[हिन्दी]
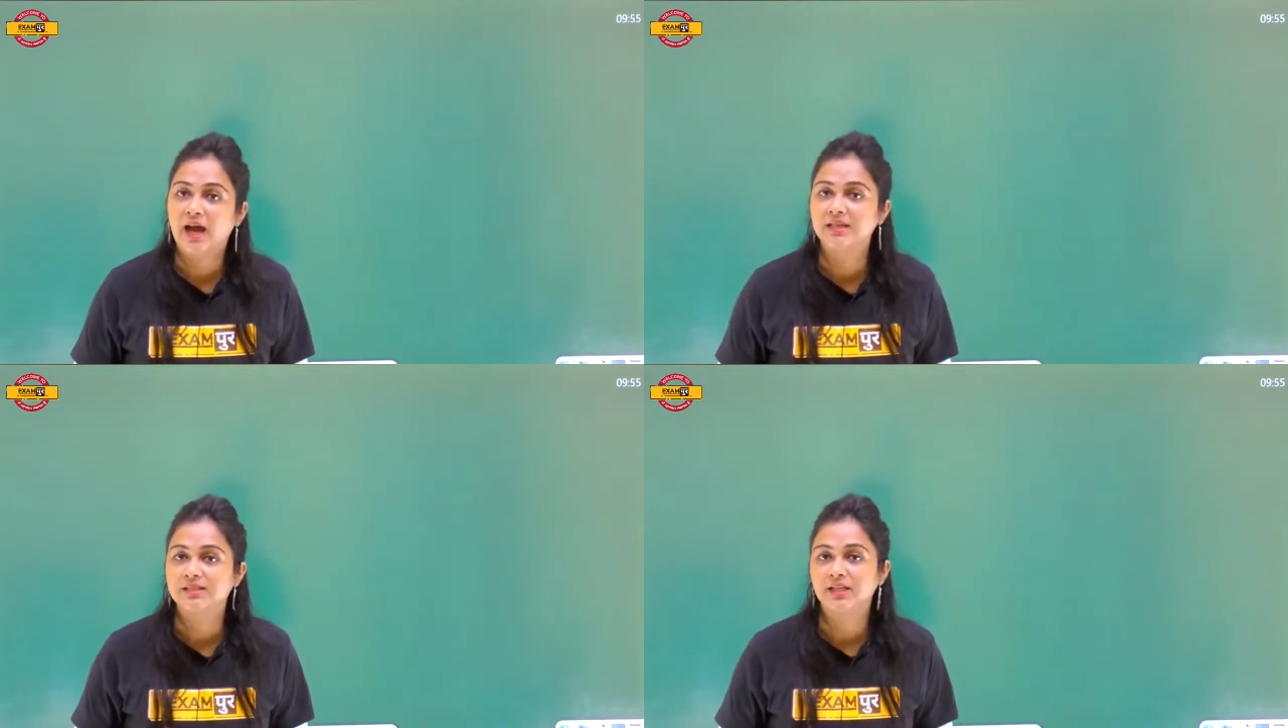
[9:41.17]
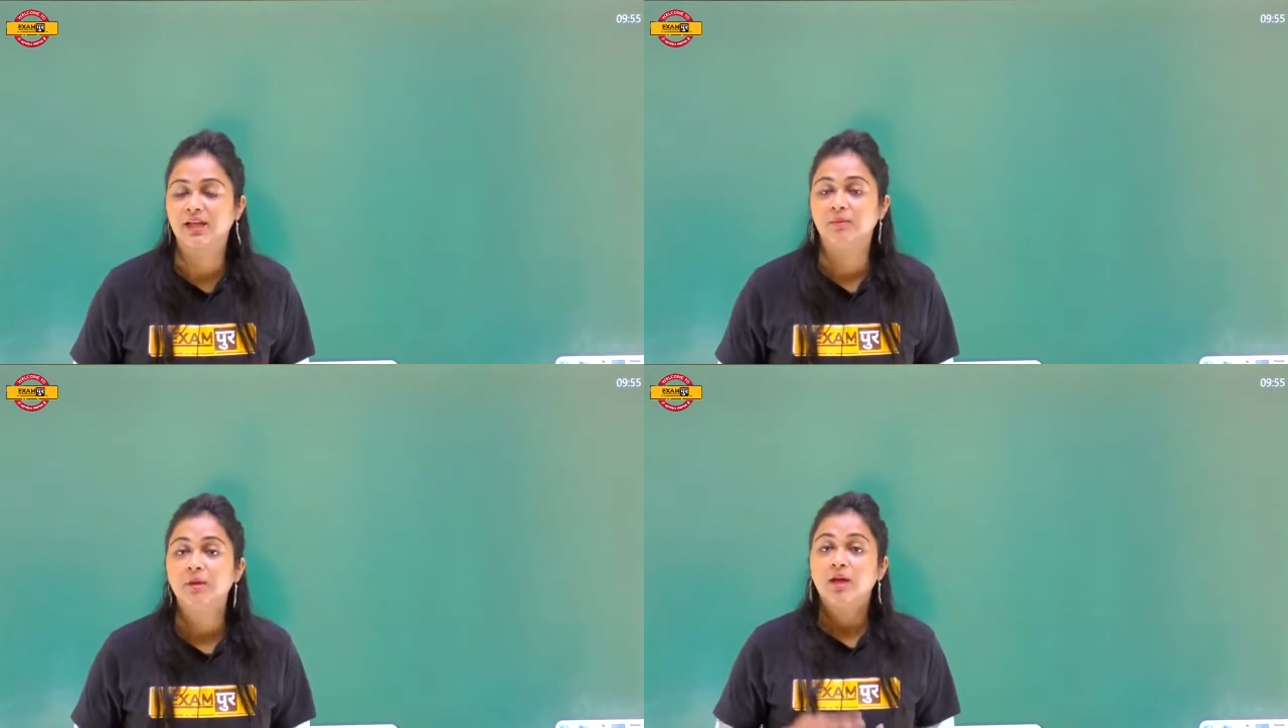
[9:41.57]
आज के
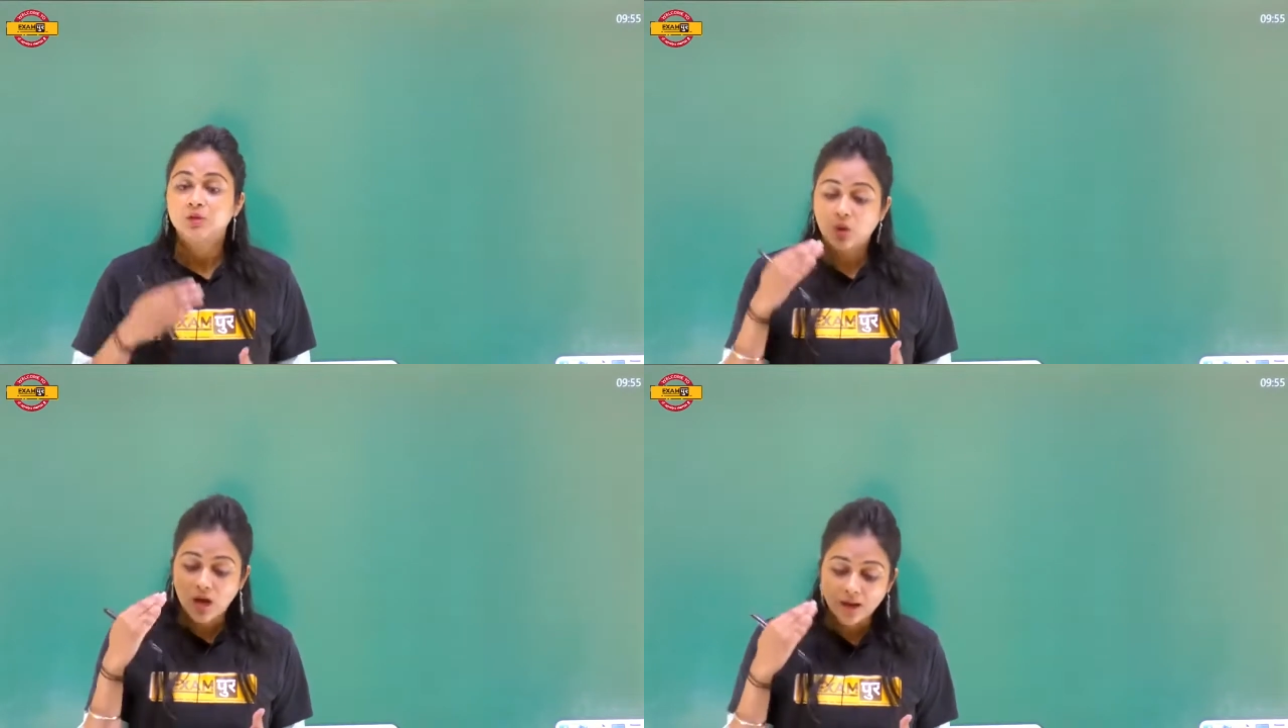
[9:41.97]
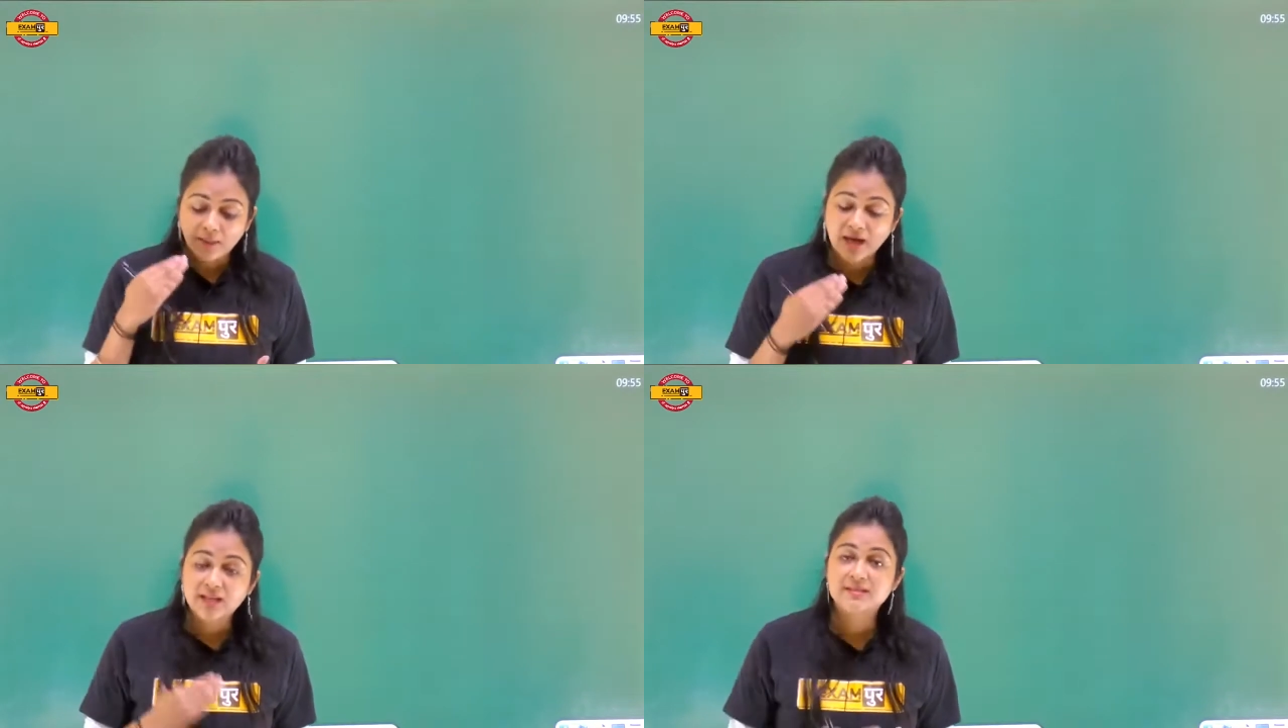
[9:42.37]
टाइम तो
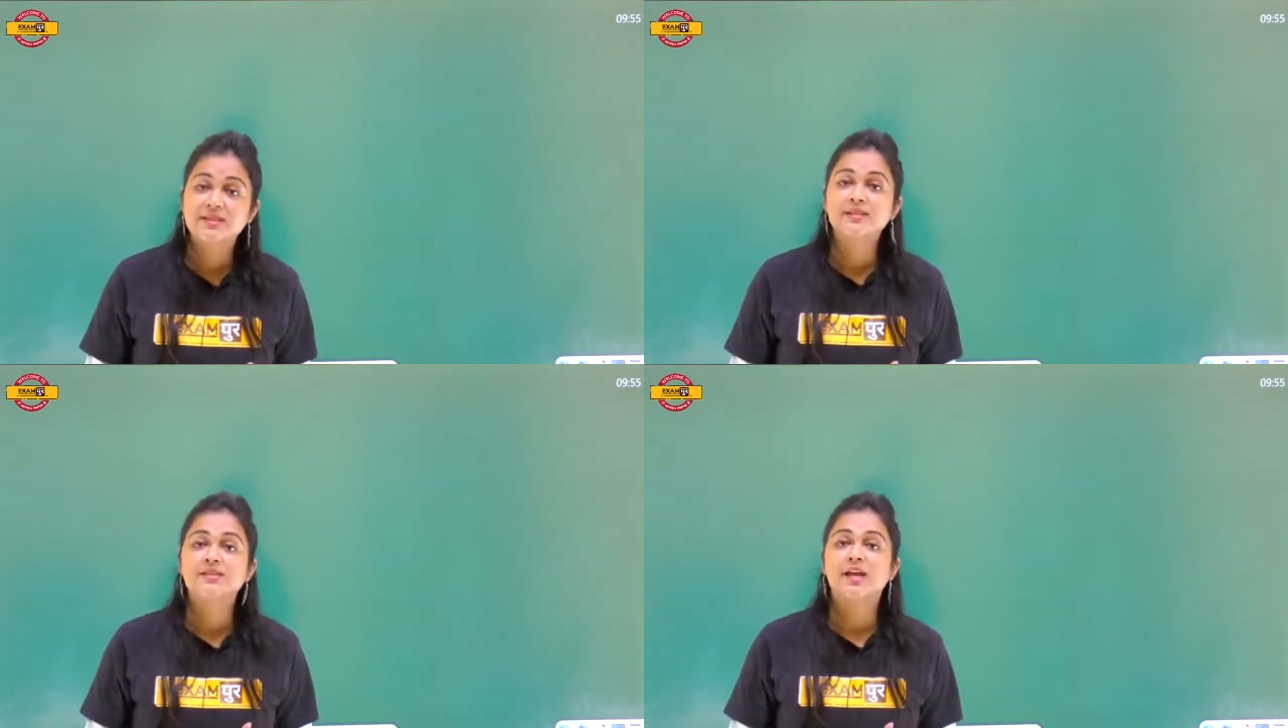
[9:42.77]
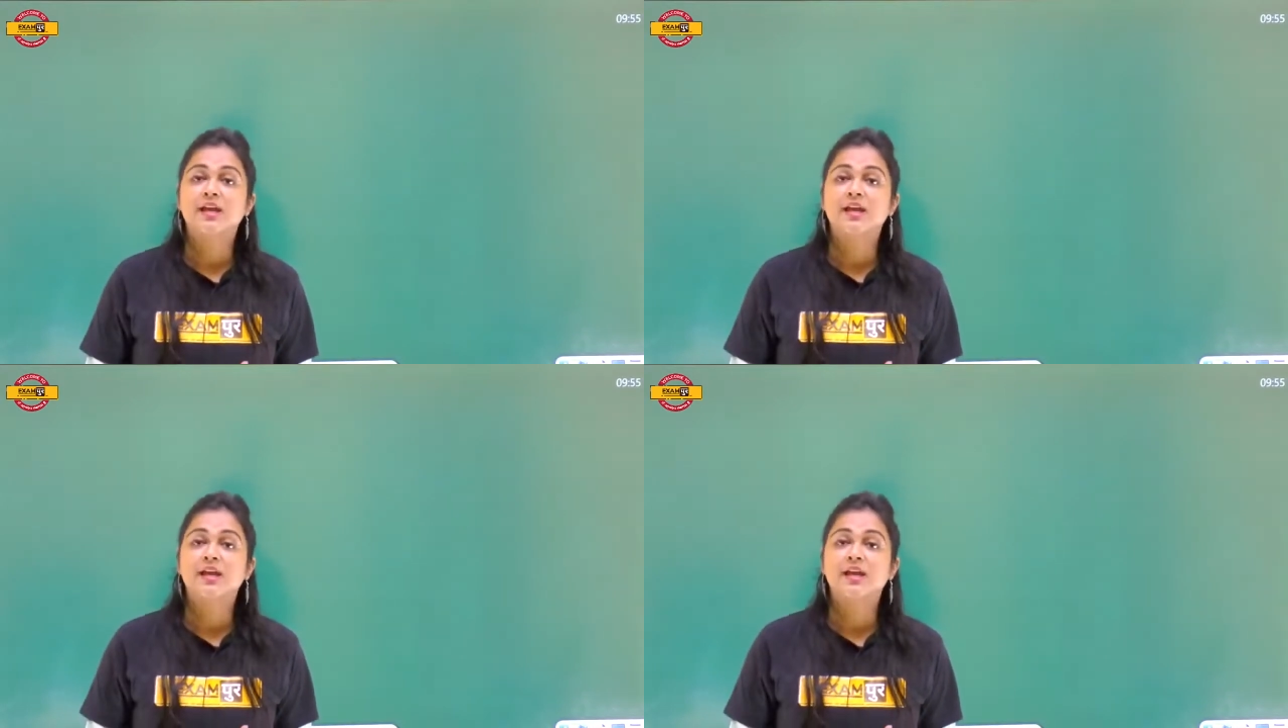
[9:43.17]
हमारे सी